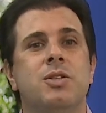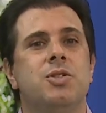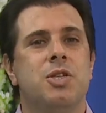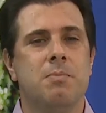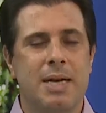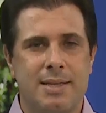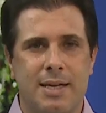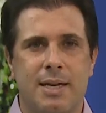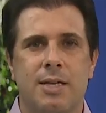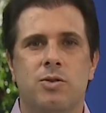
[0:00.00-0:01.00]
de
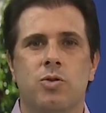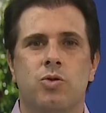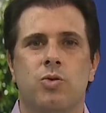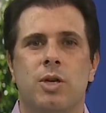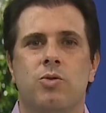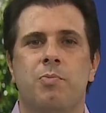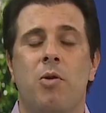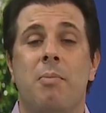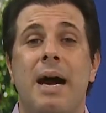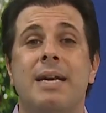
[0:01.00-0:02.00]
manter a estrutura do
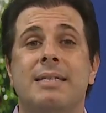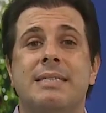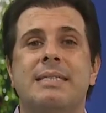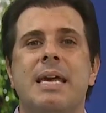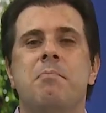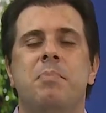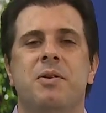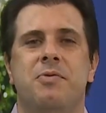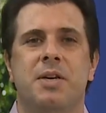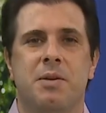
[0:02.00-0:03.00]
pomar
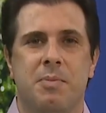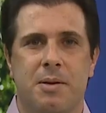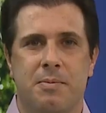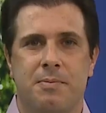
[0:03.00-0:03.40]
sempre firme.